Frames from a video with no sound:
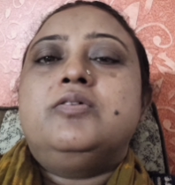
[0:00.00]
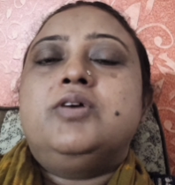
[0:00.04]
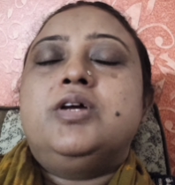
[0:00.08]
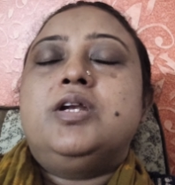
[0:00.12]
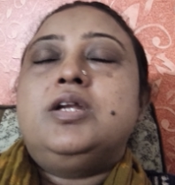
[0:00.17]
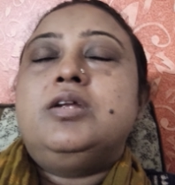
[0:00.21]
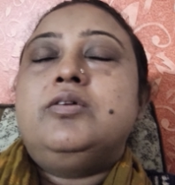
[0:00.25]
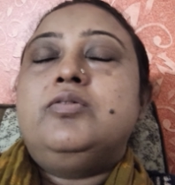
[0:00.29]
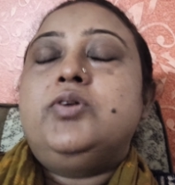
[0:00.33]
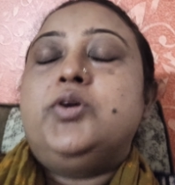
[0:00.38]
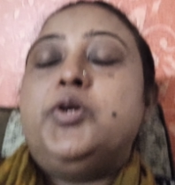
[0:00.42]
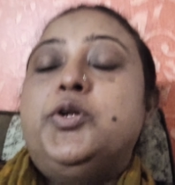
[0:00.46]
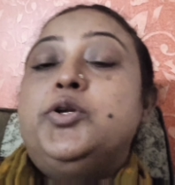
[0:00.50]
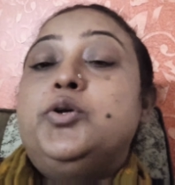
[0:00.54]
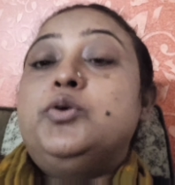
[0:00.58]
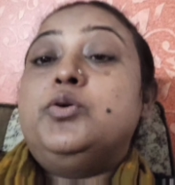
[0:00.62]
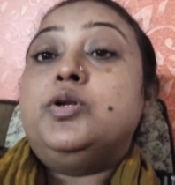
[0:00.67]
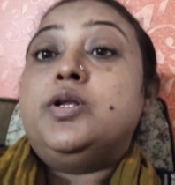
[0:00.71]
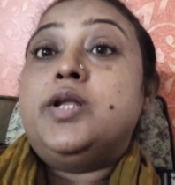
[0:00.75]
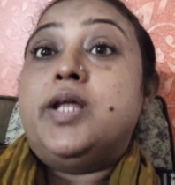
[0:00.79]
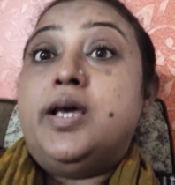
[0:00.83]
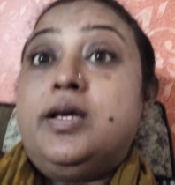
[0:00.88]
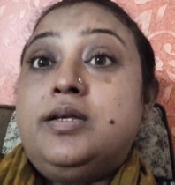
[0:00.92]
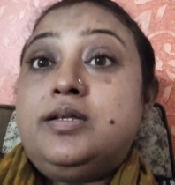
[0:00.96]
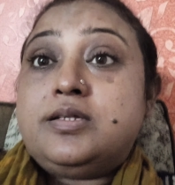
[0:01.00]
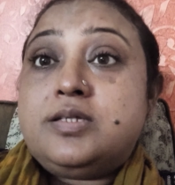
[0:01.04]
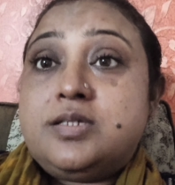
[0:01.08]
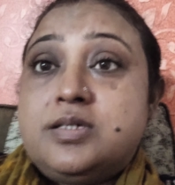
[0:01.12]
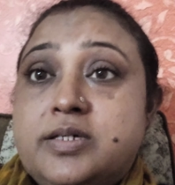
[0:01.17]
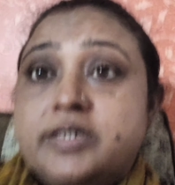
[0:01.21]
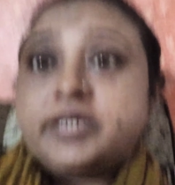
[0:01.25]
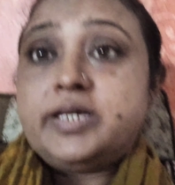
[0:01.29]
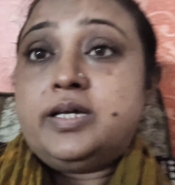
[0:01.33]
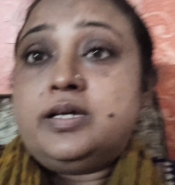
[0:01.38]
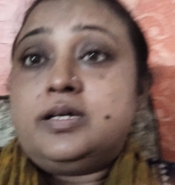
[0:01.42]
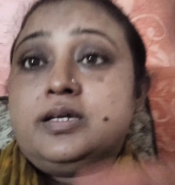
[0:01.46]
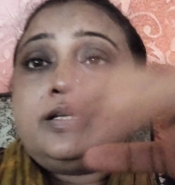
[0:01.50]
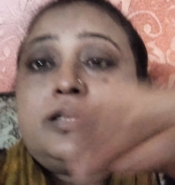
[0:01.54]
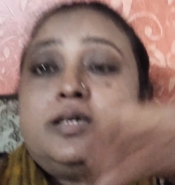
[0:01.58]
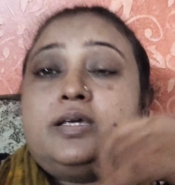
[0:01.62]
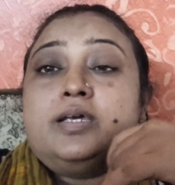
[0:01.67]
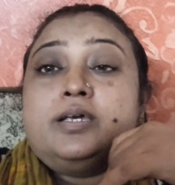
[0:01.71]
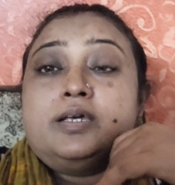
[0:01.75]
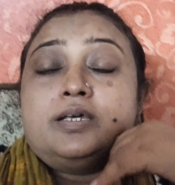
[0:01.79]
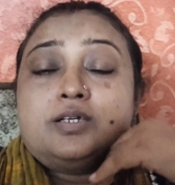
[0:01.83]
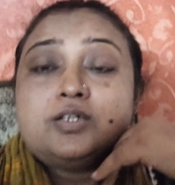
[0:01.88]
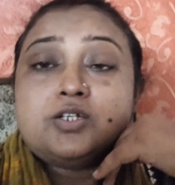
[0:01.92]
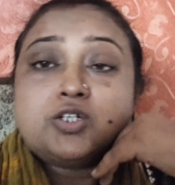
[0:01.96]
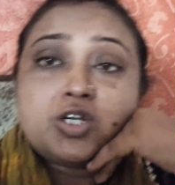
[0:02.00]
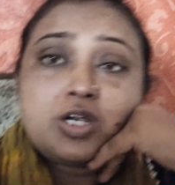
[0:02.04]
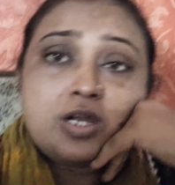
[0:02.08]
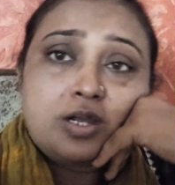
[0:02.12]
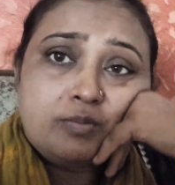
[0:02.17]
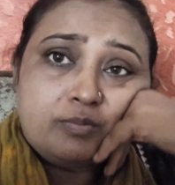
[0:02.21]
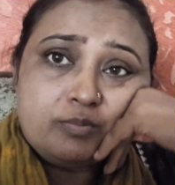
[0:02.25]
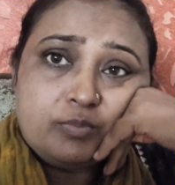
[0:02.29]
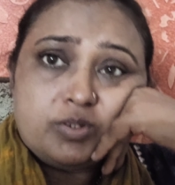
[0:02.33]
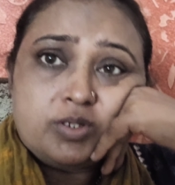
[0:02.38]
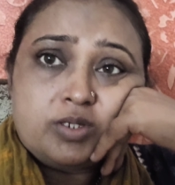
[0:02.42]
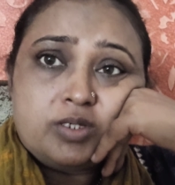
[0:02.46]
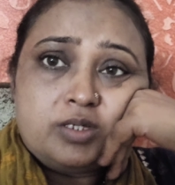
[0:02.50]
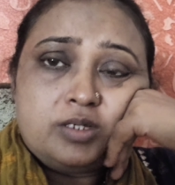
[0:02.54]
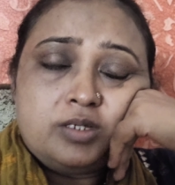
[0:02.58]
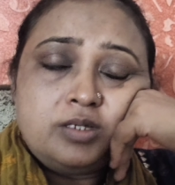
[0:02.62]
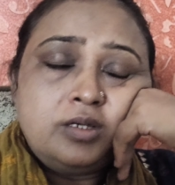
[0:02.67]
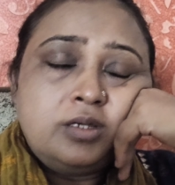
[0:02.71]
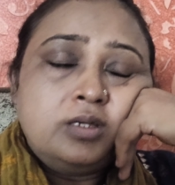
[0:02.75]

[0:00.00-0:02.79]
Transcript: वाली वीडियो नेक्स्ट डे की है शाम की